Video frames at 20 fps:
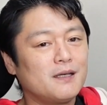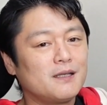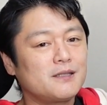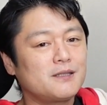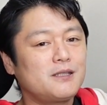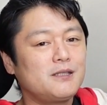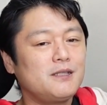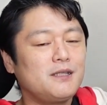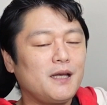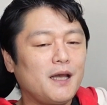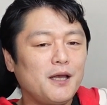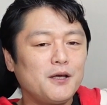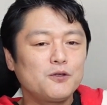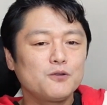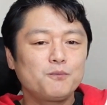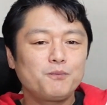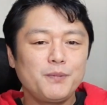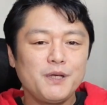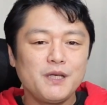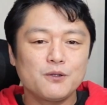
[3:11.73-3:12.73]

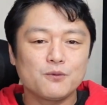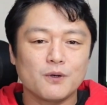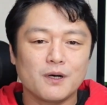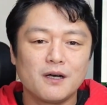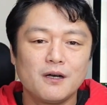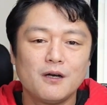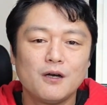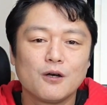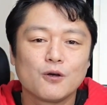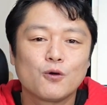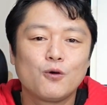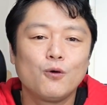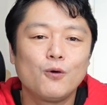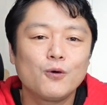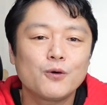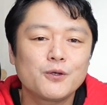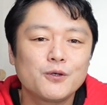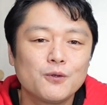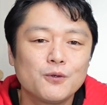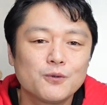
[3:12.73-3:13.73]
CLP とは、
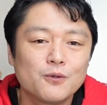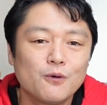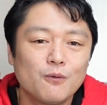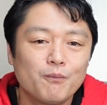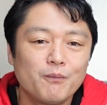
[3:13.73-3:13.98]
公共の